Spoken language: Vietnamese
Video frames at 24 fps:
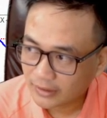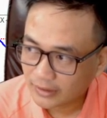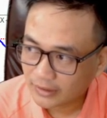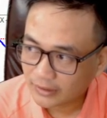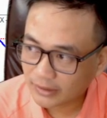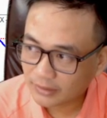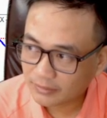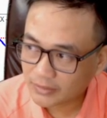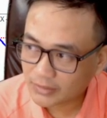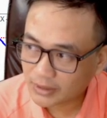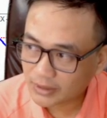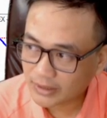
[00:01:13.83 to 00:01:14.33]

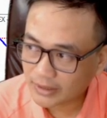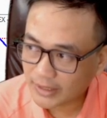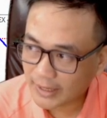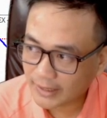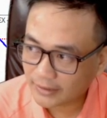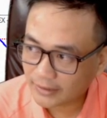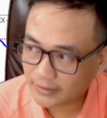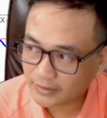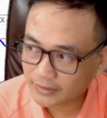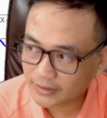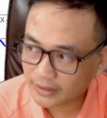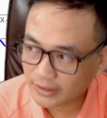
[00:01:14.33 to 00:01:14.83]
điểm rất là nhẹ
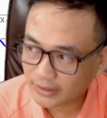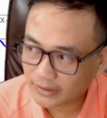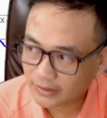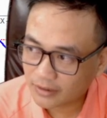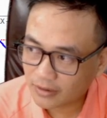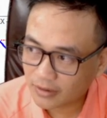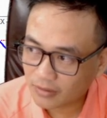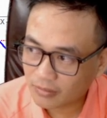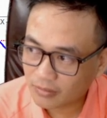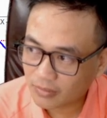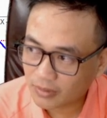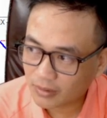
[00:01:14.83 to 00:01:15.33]
thôi anh chị nó
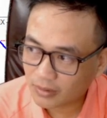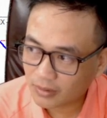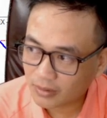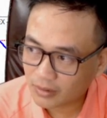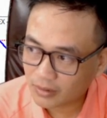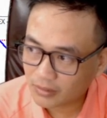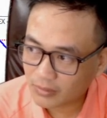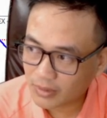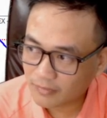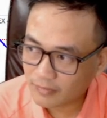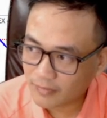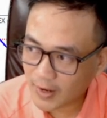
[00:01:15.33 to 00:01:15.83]
không có,
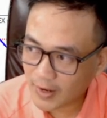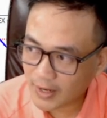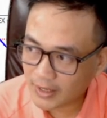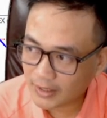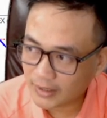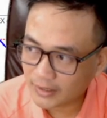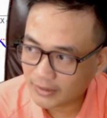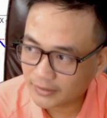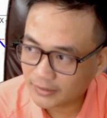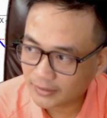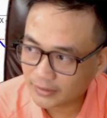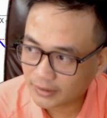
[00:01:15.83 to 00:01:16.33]
có bứt phá
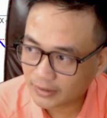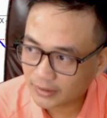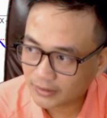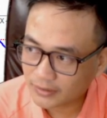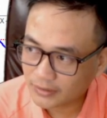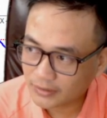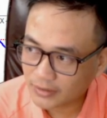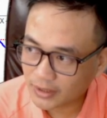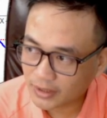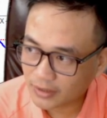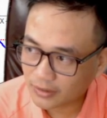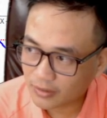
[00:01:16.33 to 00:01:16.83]
lên được ở
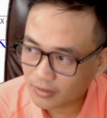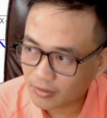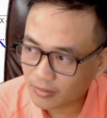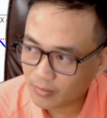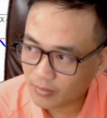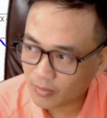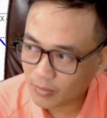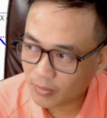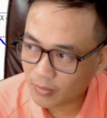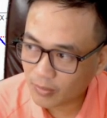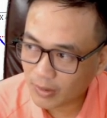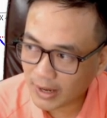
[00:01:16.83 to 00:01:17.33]
dưới đây nó
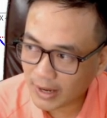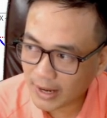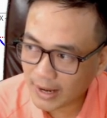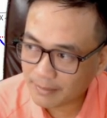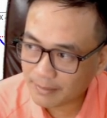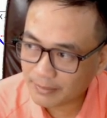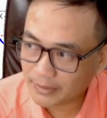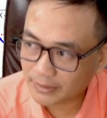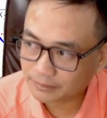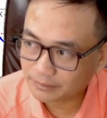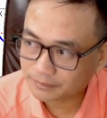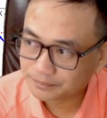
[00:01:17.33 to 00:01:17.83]
còn một quả gáp nữa